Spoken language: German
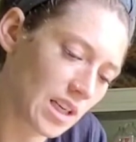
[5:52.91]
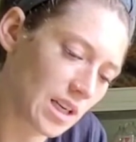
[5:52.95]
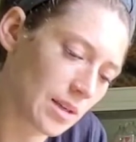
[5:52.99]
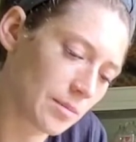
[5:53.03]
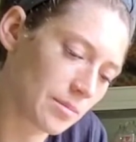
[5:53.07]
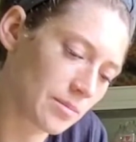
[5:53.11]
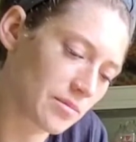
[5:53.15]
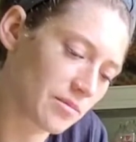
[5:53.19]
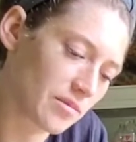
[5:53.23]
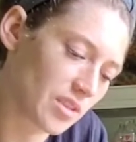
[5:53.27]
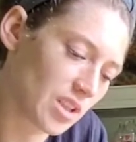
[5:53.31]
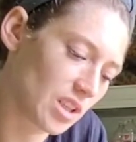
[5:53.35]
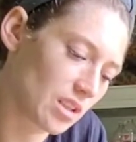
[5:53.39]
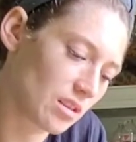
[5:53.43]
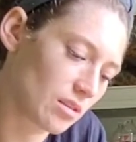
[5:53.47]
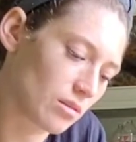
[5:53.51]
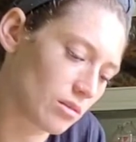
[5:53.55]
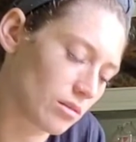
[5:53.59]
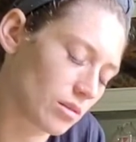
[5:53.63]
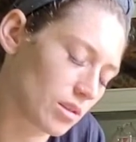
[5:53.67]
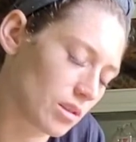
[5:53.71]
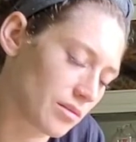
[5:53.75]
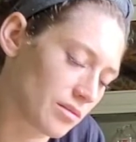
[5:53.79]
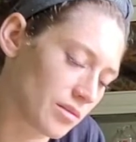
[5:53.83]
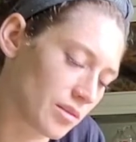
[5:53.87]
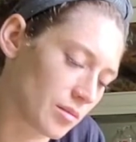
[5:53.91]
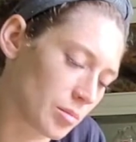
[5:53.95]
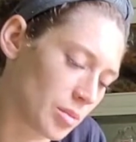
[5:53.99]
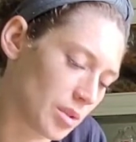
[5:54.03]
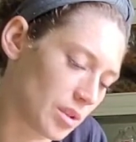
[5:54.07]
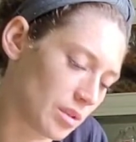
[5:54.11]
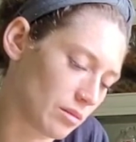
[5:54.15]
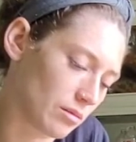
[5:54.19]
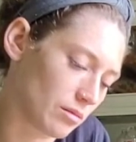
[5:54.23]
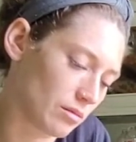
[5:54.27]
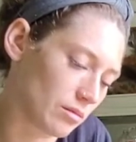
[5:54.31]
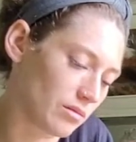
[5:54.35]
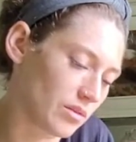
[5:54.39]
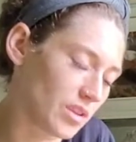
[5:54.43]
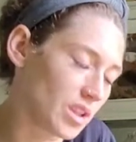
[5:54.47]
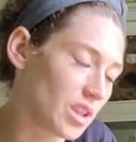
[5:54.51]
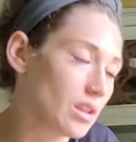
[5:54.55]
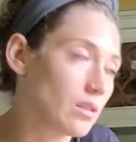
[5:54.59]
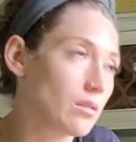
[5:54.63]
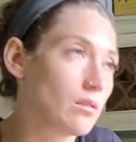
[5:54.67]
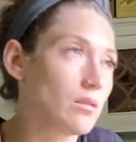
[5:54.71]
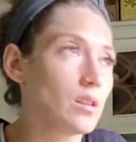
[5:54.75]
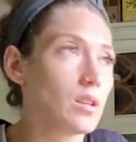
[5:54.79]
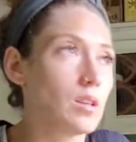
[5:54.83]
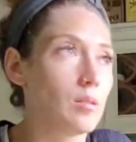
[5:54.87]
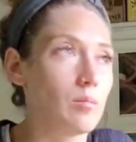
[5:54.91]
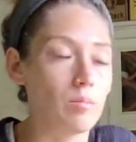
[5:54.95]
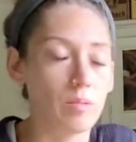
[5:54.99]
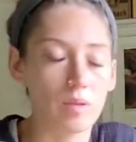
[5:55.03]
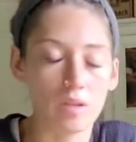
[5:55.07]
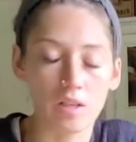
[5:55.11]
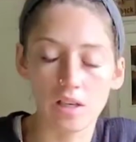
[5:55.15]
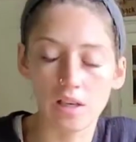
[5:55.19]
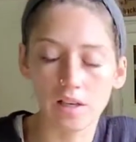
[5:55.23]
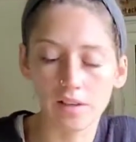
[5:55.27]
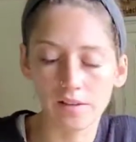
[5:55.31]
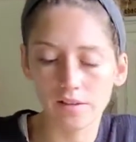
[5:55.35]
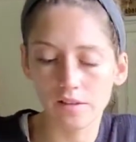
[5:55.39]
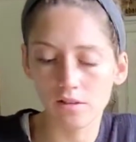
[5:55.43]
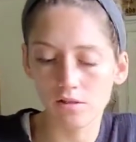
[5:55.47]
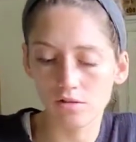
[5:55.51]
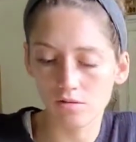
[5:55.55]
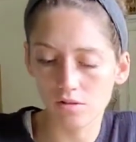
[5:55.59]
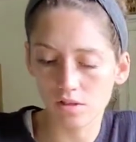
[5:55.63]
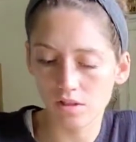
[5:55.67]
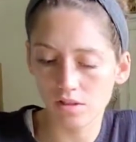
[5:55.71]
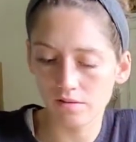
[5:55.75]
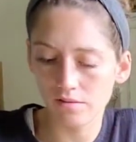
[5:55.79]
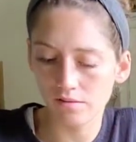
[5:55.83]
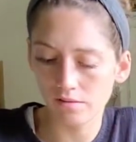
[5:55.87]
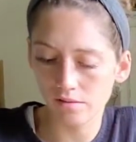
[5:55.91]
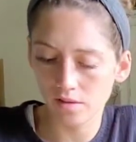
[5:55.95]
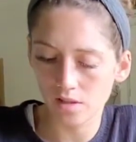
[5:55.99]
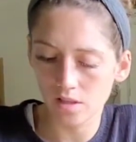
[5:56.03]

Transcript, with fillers: habt wegen eurer Verbindung, wegen eurer Partnerschaft